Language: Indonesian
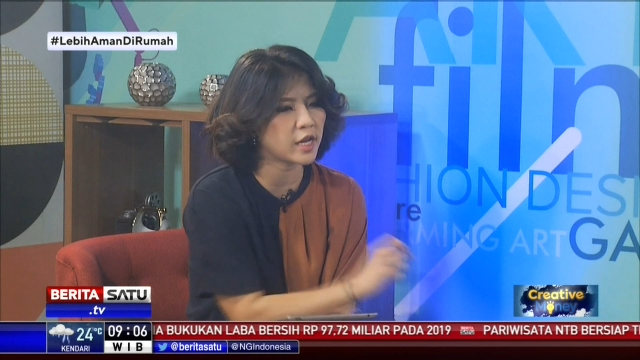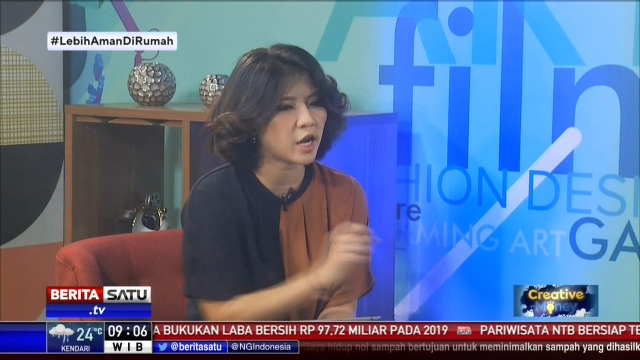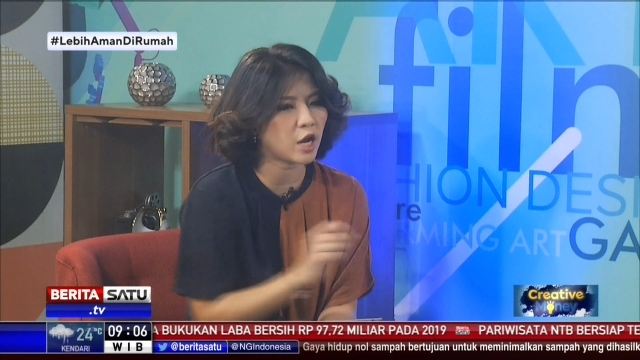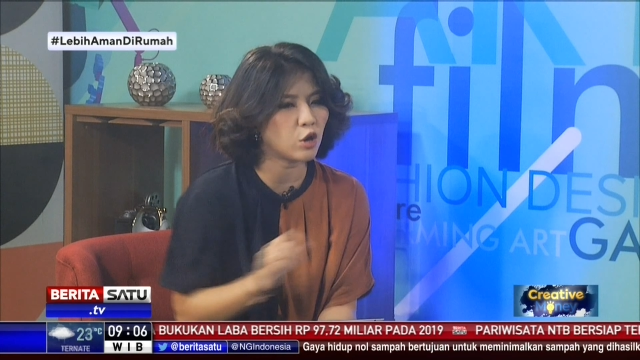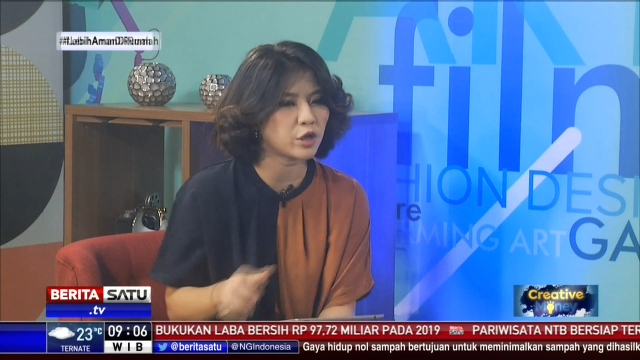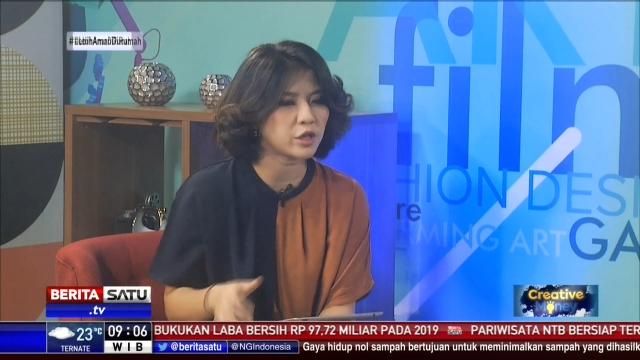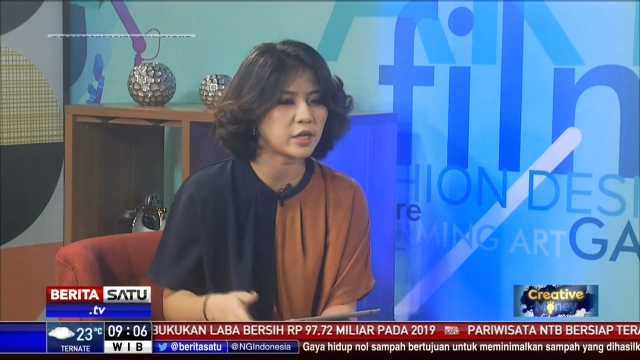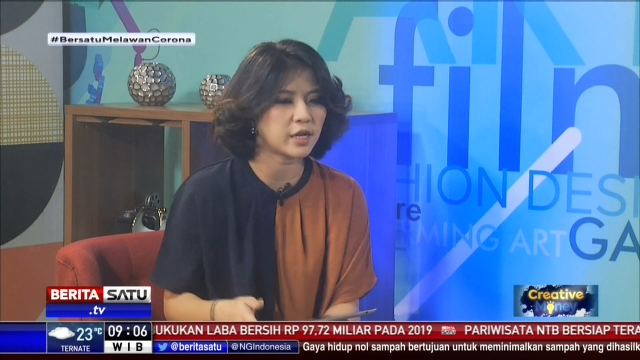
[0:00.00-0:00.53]

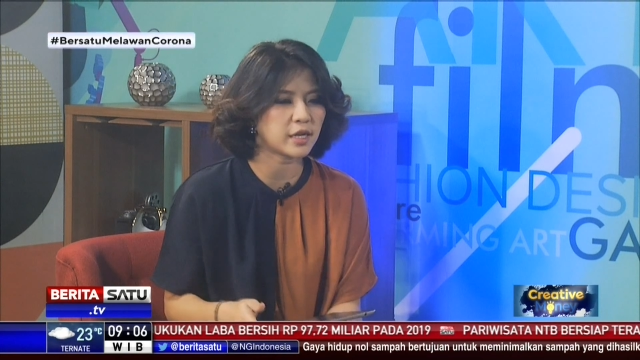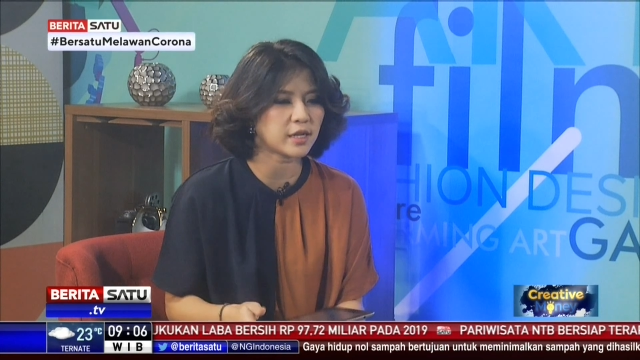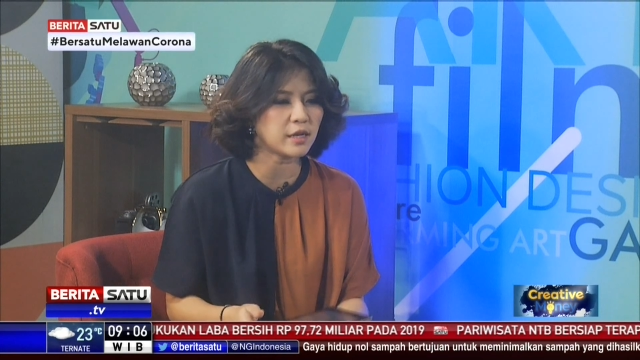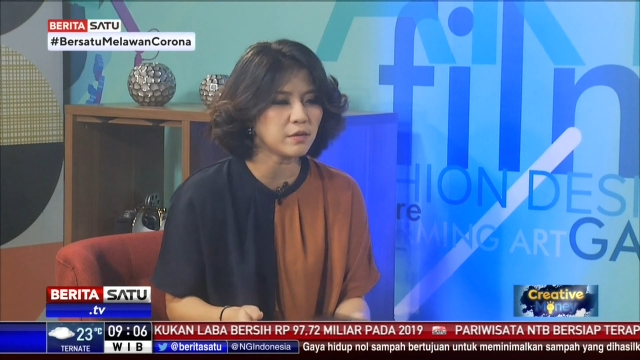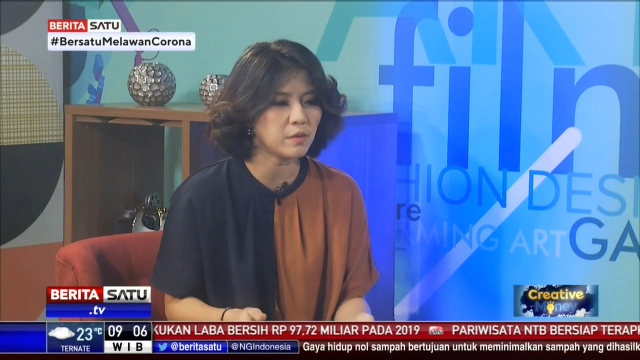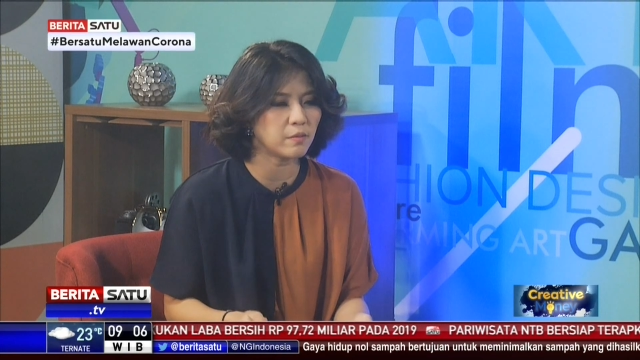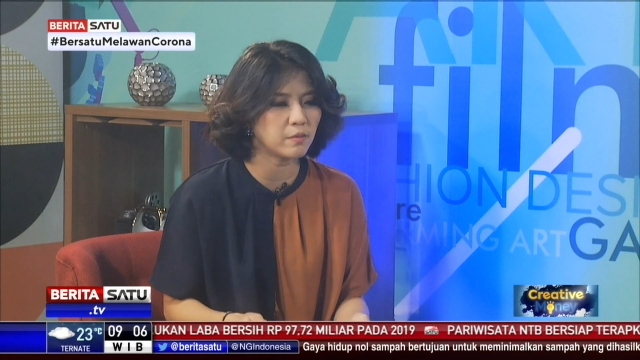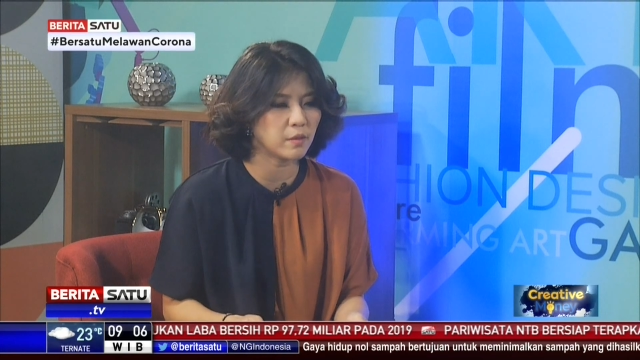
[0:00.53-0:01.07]
Kalau kita lihat
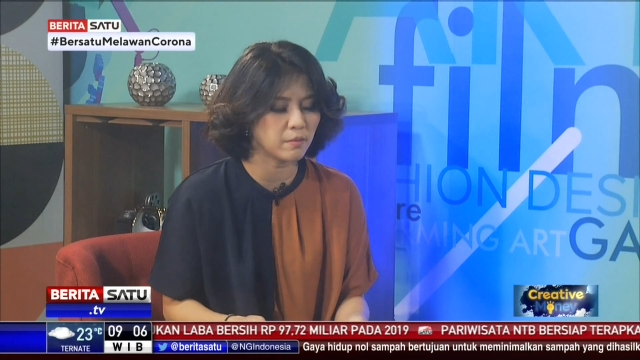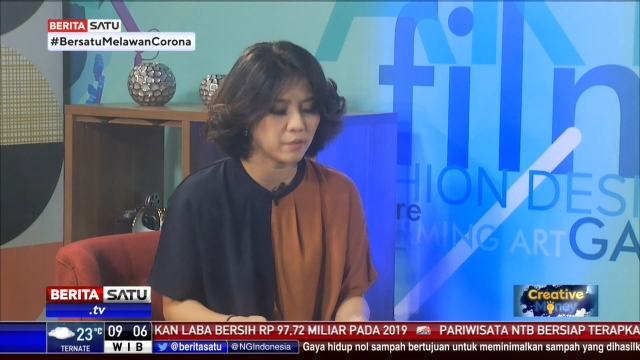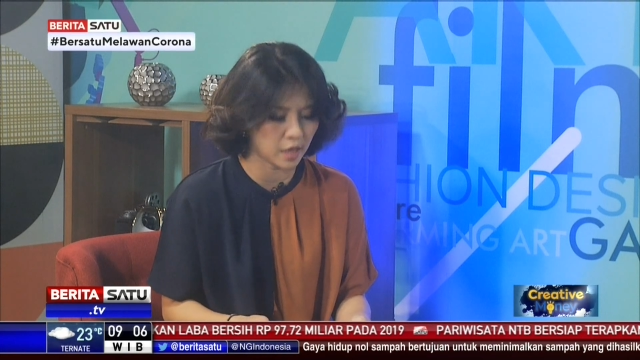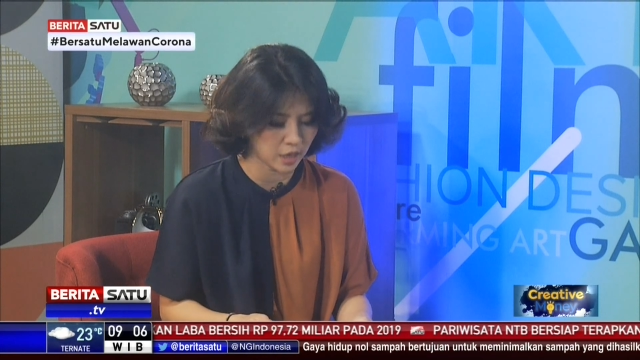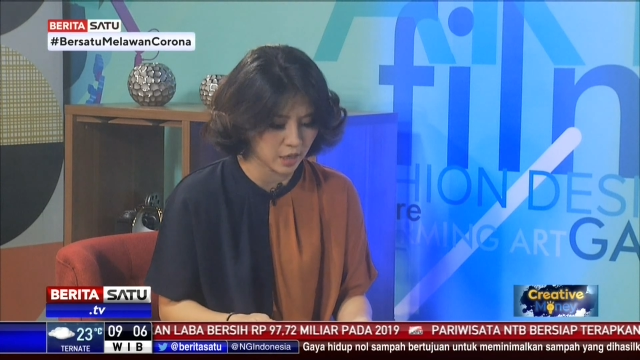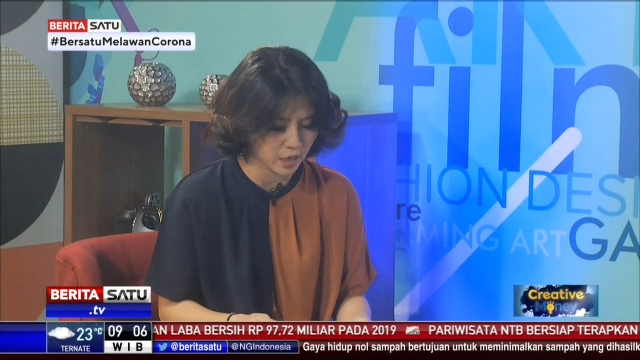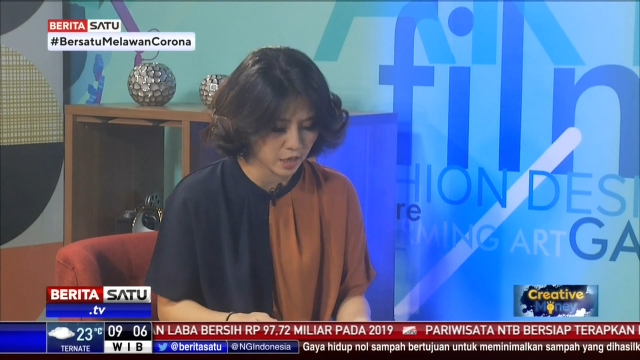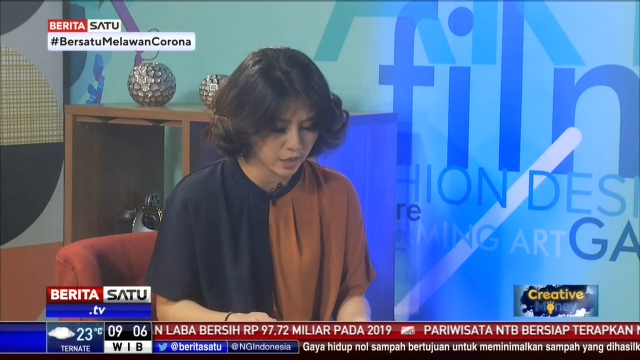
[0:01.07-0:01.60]
kan e,